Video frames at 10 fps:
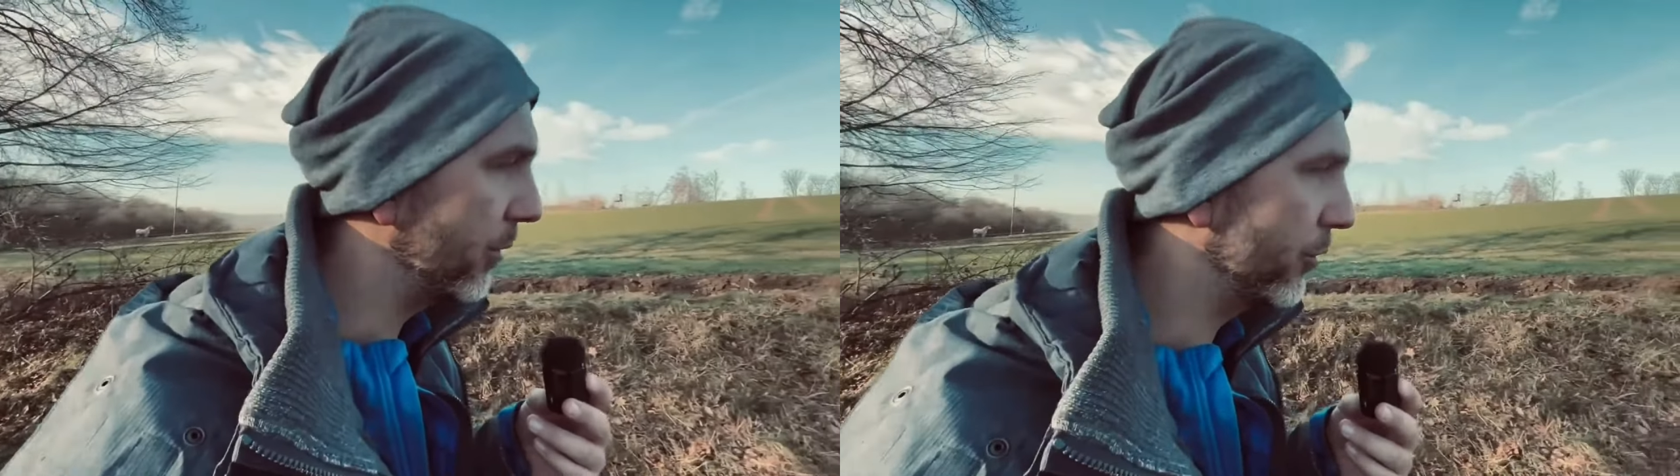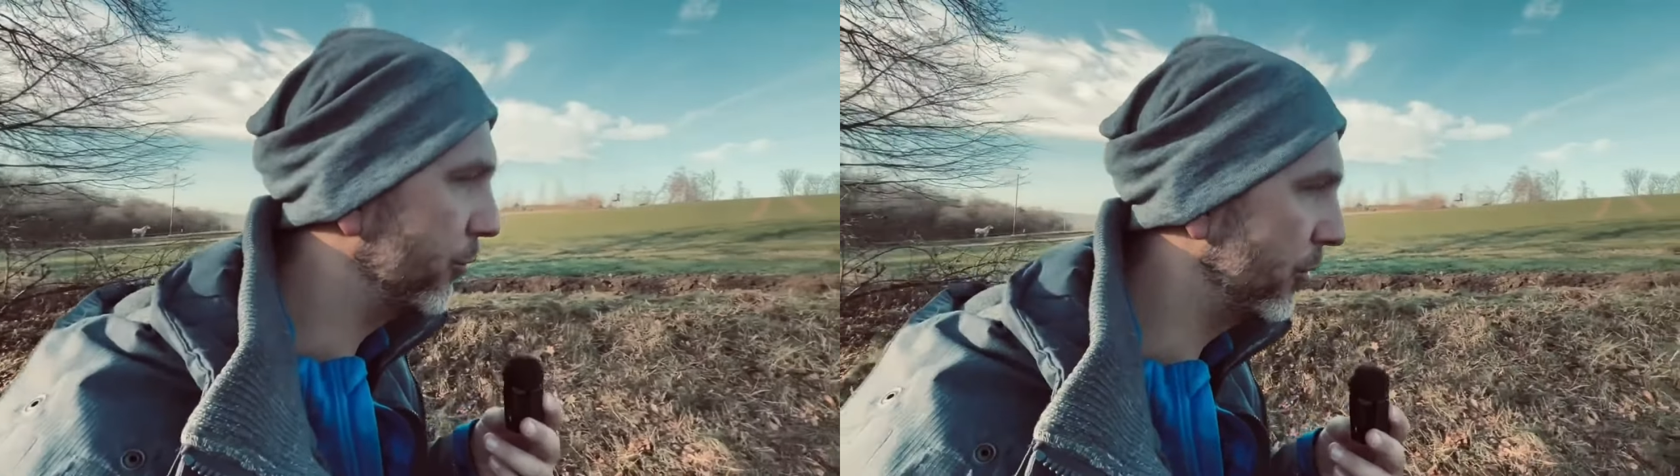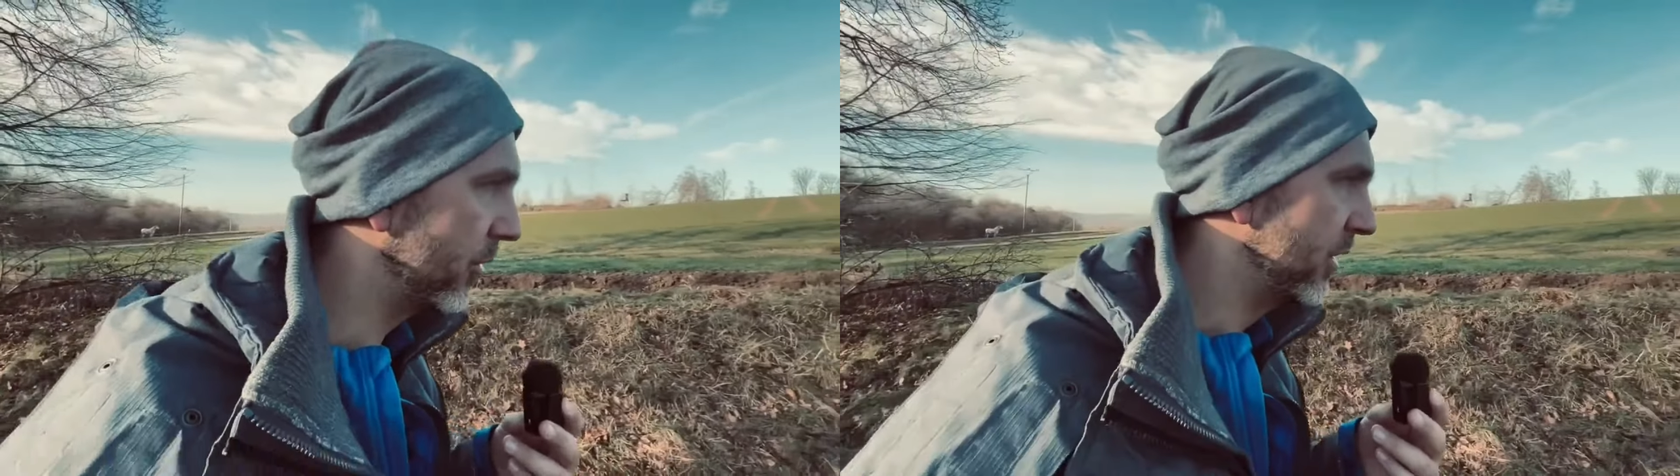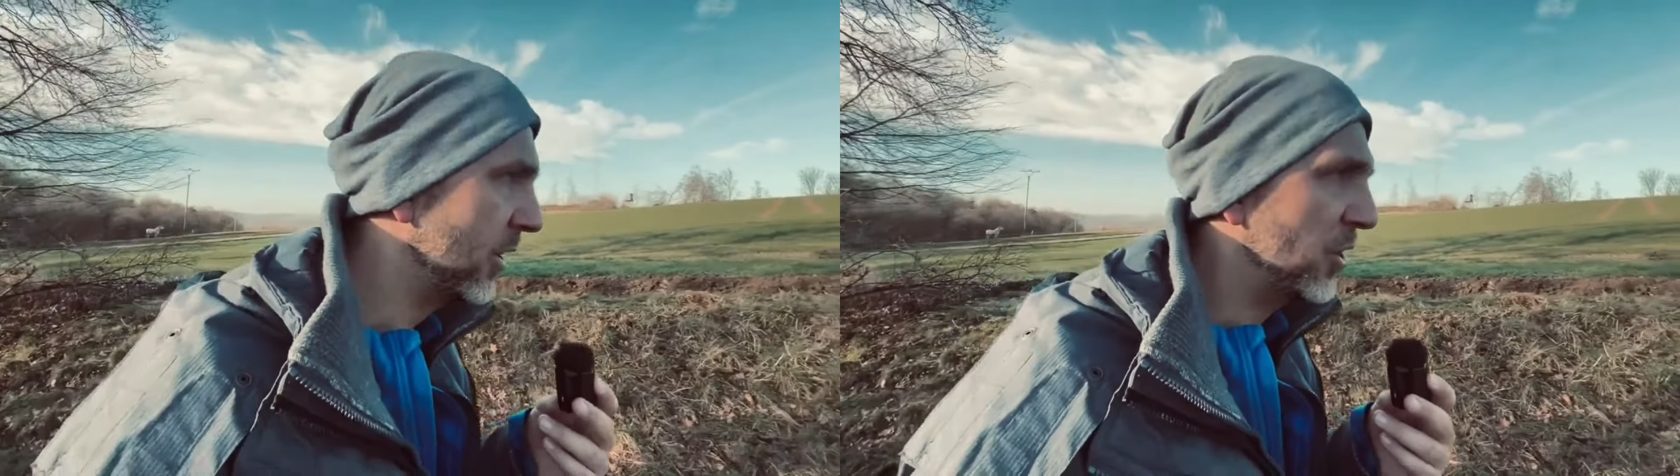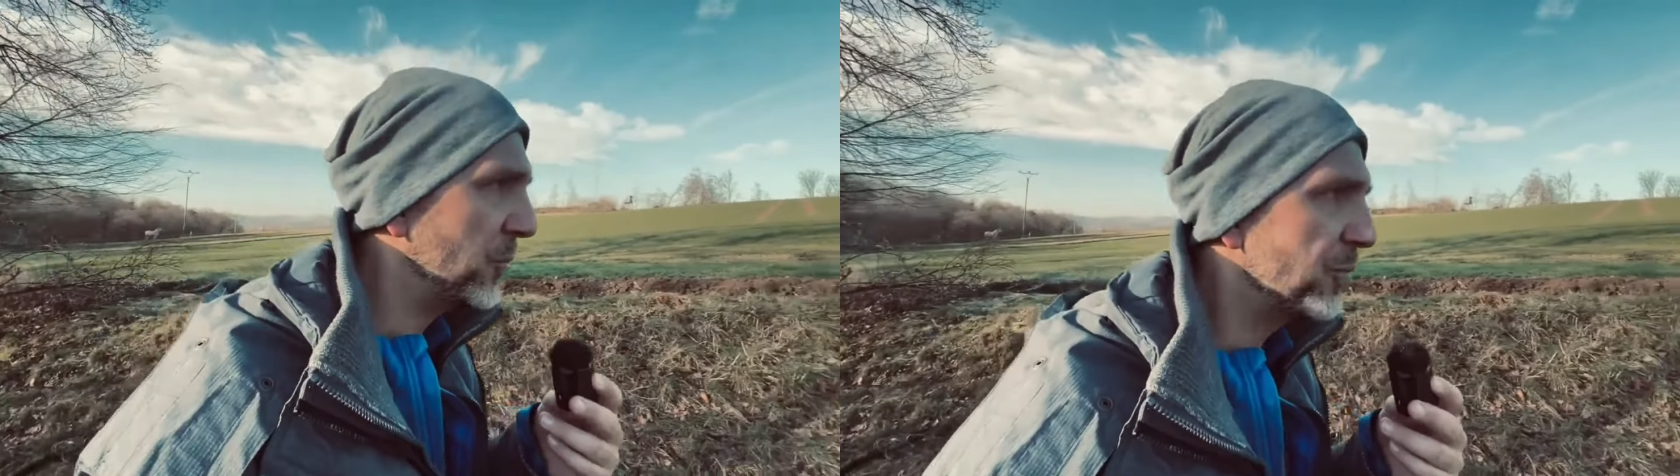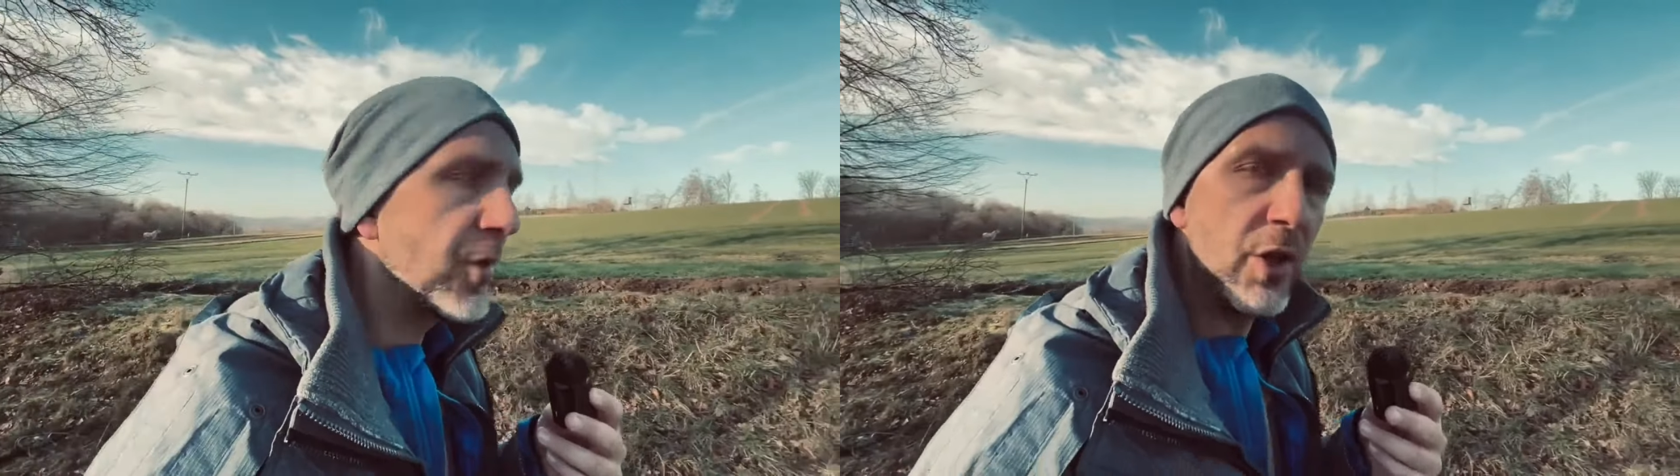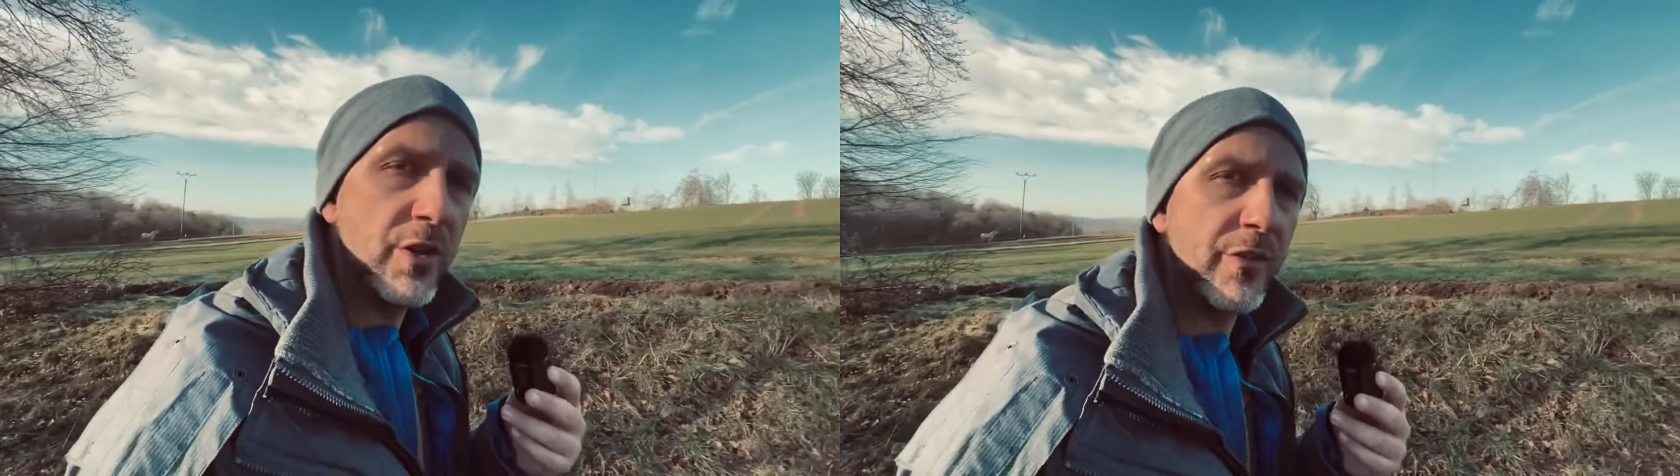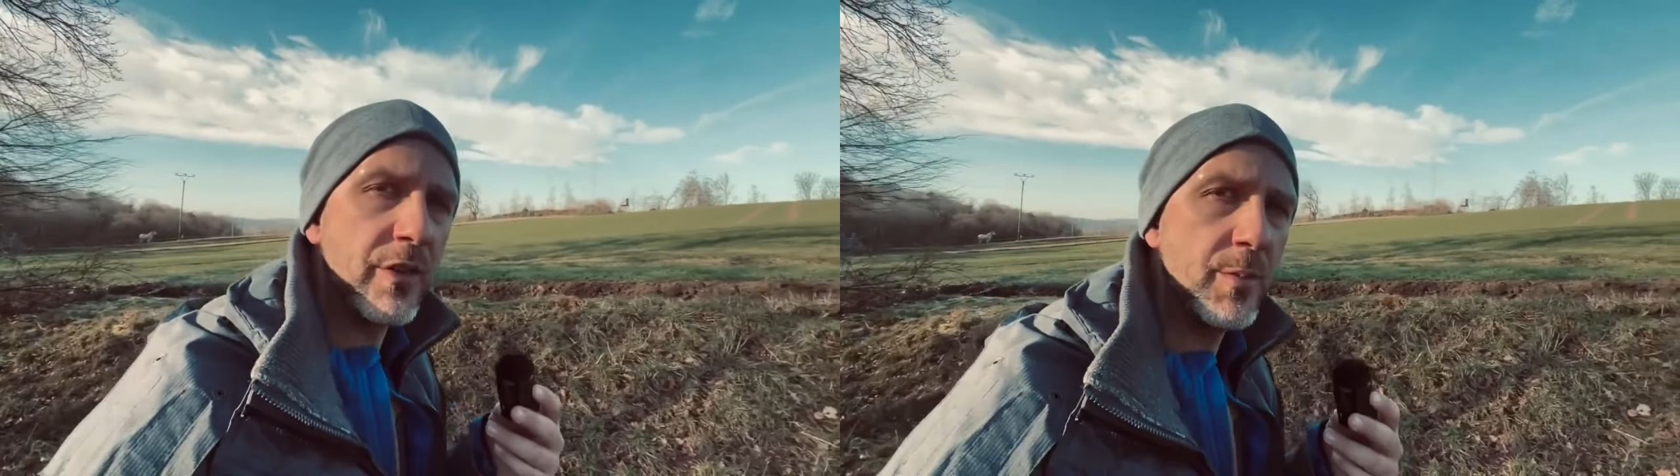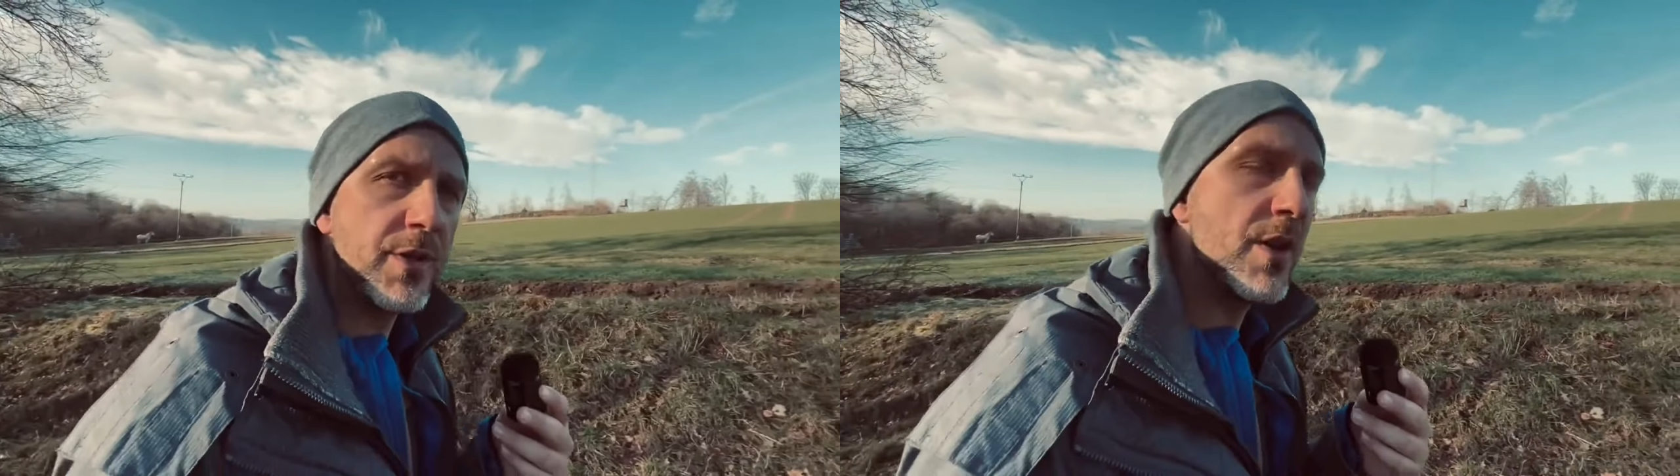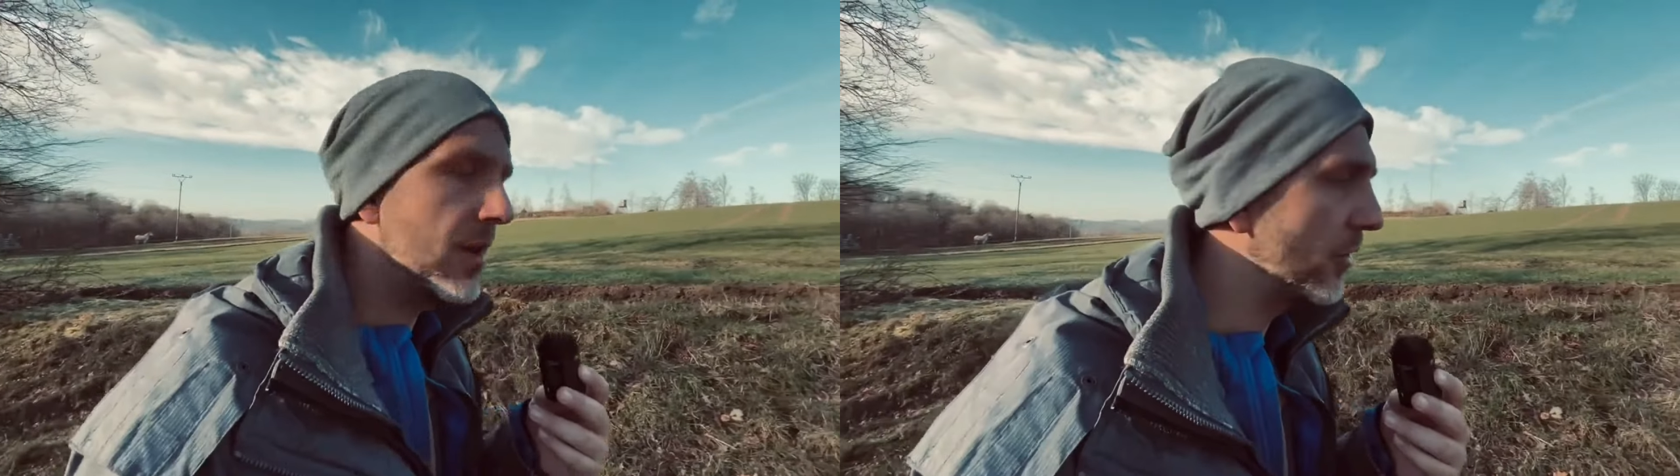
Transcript: Gefühle, gehe ich jetzt nicht mit.